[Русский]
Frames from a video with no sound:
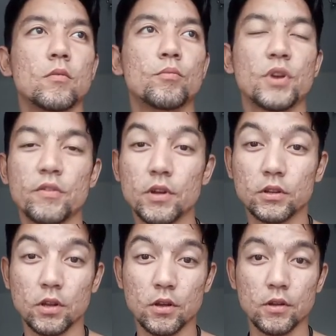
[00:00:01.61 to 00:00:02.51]
Привет,
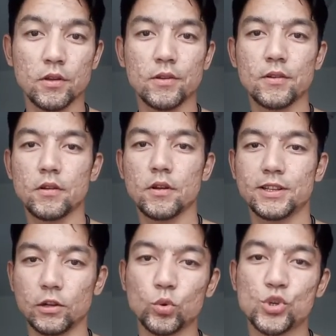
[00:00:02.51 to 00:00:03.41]

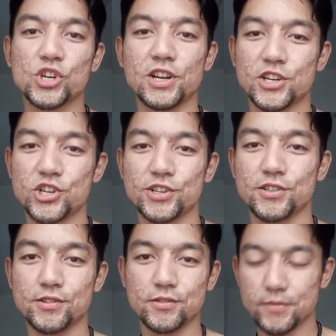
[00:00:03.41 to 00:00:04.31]
это лучшая
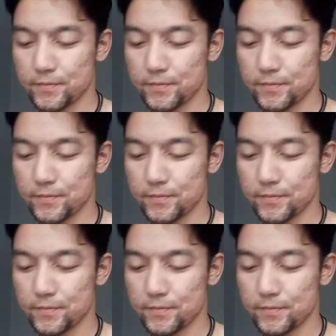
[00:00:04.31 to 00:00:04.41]
жизнь.